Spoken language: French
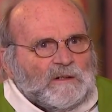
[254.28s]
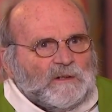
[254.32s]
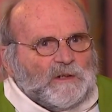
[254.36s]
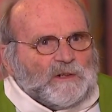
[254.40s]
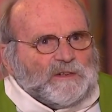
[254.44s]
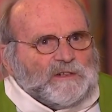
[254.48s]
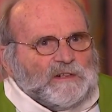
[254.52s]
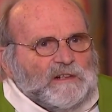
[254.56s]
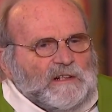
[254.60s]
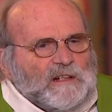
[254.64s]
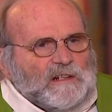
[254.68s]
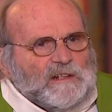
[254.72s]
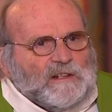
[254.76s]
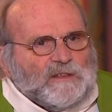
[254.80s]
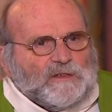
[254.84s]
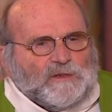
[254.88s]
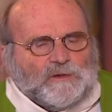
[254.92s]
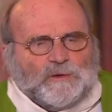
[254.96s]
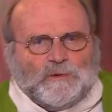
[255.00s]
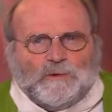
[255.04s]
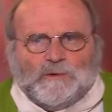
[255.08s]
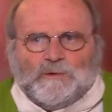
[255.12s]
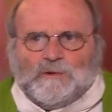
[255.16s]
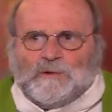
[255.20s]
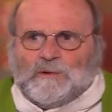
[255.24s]
Lorsqu'il est
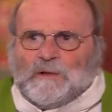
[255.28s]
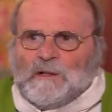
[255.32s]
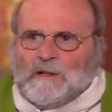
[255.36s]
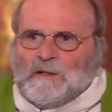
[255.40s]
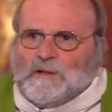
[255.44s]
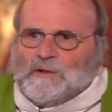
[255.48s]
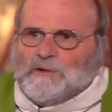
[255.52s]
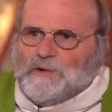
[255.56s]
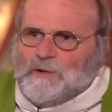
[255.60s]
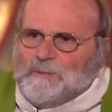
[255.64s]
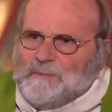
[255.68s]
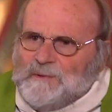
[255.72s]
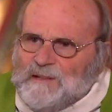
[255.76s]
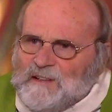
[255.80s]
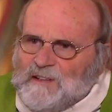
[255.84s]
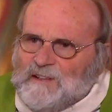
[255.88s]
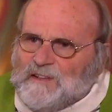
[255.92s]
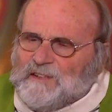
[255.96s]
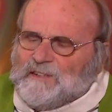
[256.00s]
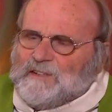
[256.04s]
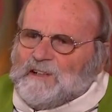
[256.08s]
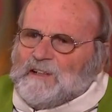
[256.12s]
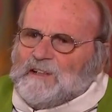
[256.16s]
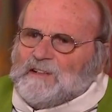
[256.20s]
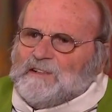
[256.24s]
question de
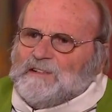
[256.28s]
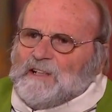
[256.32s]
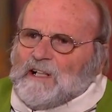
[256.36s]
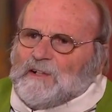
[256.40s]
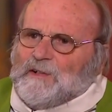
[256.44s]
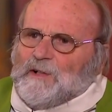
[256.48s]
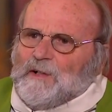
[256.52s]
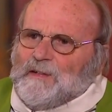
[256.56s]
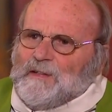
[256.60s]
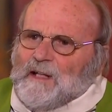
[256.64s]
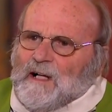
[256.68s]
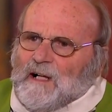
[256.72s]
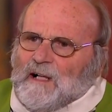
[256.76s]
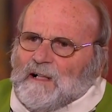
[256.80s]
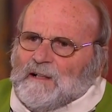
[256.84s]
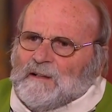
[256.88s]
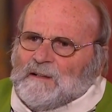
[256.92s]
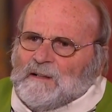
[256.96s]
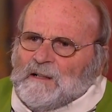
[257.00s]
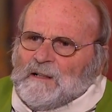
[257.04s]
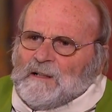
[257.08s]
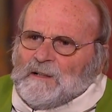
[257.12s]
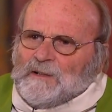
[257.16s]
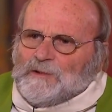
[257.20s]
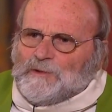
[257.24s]
ministère
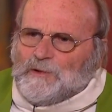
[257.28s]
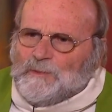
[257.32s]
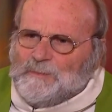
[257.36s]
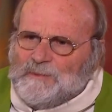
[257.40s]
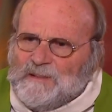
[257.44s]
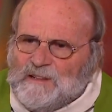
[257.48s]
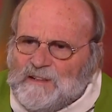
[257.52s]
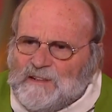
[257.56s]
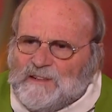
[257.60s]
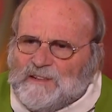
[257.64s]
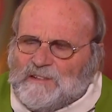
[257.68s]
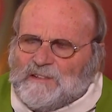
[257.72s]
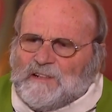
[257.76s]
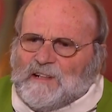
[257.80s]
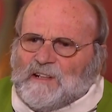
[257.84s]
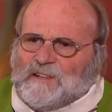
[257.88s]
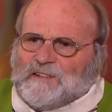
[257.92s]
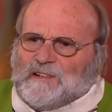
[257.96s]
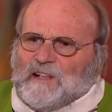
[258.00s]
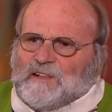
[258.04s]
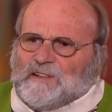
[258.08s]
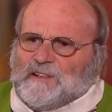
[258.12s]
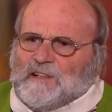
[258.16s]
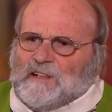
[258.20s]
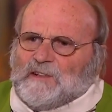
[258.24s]
diaconal, de
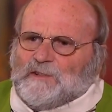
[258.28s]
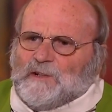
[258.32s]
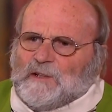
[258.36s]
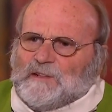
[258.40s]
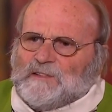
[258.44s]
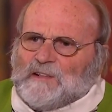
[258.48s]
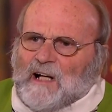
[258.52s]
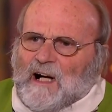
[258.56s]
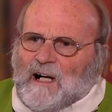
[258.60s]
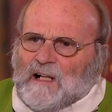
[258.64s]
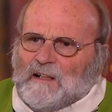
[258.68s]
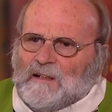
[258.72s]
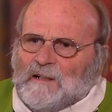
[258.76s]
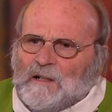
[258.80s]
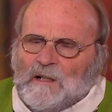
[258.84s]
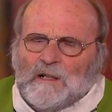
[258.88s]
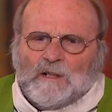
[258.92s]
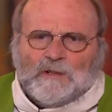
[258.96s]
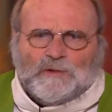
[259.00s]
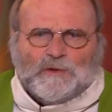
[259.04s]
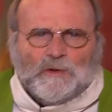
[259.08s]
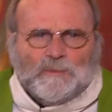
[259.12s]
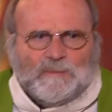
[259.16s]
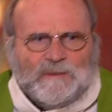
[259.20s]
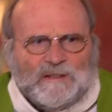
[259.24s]
ministère sacerdotal,
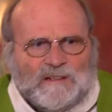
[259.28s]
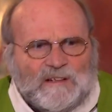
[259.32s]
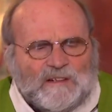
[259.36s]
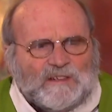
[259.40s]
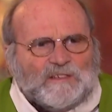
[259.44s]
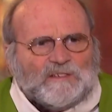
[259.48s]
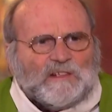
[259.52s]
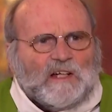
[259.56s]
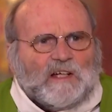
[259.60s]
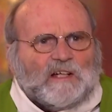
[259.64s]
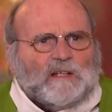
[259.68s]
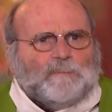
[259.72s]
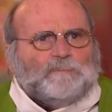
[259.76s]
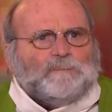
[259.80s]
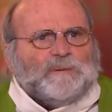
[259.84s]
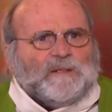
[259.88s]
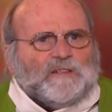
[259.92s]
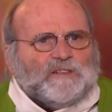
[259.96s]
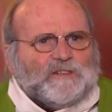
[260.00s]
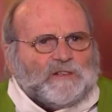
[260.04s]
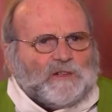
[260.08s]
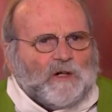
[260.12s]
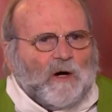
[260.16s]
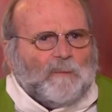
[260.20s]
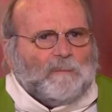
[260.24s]
de ministère
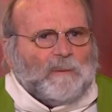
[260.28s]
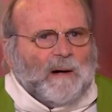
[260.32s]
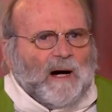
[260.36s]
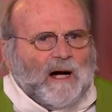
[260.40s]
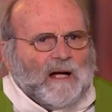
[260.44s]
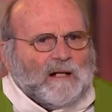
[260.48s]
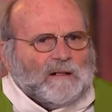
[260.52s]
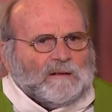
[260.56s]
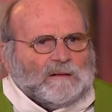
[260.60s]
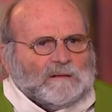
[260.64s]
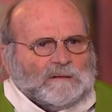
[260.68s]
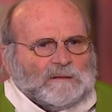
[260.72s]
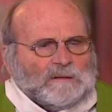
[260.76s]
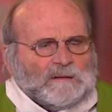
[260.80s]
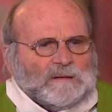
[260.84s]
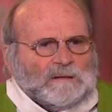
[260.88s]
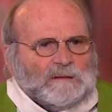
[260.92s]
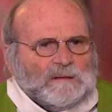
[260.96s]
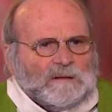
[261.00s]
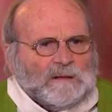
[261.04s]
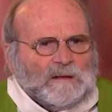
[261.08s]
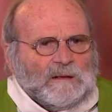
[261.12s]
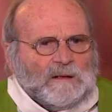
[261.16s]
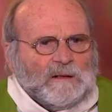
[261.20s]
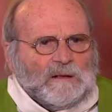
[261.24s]
épiscopal,
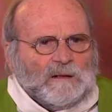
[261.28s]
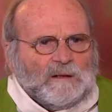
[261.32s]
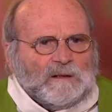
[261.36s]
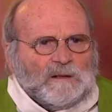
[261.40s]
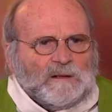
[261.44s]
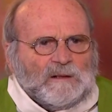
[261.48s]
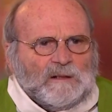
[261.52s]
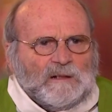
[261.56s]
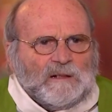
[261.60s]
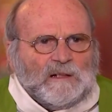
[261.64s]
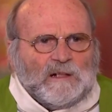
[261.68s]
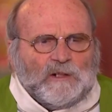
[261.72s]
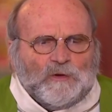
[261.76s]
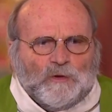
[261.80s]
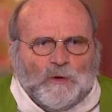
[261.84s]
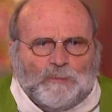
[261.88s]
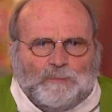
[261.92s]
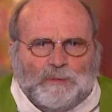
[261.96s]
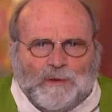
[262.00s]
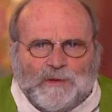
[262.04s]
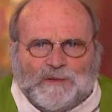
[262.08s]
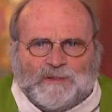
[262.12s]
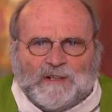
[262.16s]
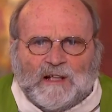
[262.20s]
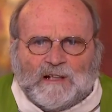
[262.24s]
il ne
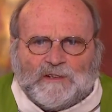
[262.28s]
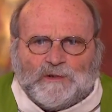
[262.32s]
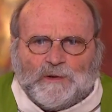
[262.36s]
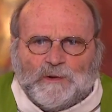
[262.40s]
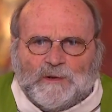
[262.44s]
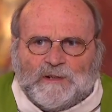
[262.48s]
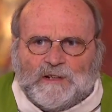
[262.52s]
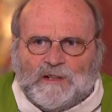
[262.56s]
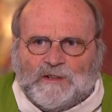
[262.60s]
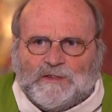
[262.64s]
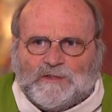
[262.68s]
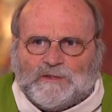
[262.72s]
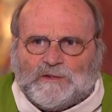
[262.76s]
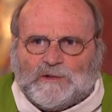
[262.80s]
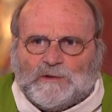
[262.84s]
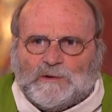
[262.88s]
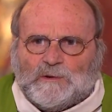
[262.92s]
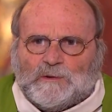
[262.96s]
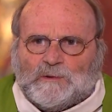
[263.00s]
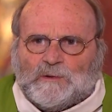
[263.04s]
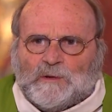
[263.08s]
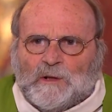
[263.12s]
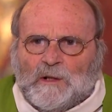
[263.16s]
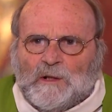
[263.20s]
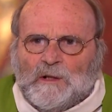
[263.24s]
peut être
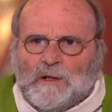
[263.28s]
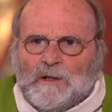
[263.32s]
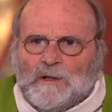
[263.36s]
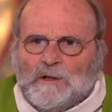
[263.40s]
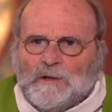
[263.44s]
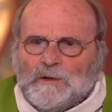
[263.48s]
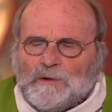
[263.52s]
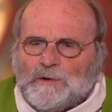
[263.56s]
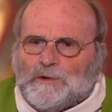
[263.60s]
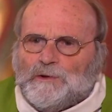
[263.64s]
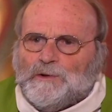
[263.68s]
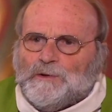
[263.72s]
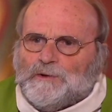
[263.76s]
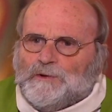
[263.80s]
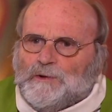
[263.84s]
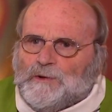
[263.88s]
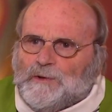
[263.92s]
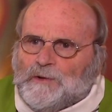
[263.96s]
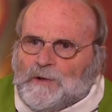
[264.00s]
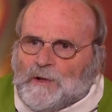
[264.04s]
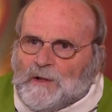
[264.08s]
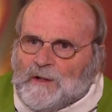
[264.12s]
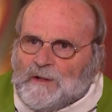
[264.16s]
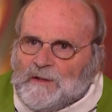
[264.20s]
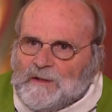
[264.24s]
question que
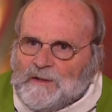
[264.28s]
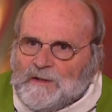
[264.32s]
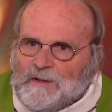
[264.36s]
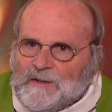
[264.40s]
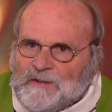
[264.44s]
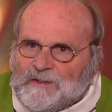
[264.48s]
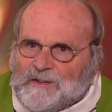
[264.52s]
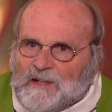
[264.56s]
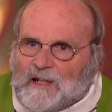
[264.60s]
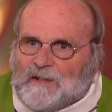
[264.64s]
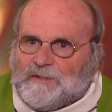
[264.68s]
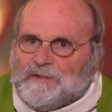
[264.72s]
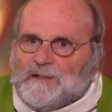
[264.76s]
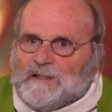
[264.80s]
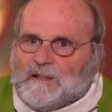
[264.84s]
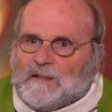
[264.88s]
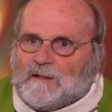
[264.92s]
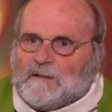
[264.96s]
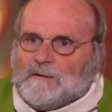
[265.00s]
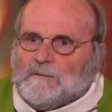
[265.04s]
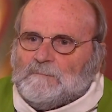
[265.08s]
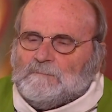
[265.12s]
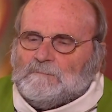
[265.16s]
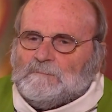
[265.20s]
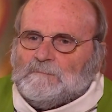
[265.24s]
de
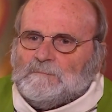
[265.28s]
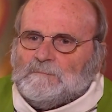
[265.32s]
servir.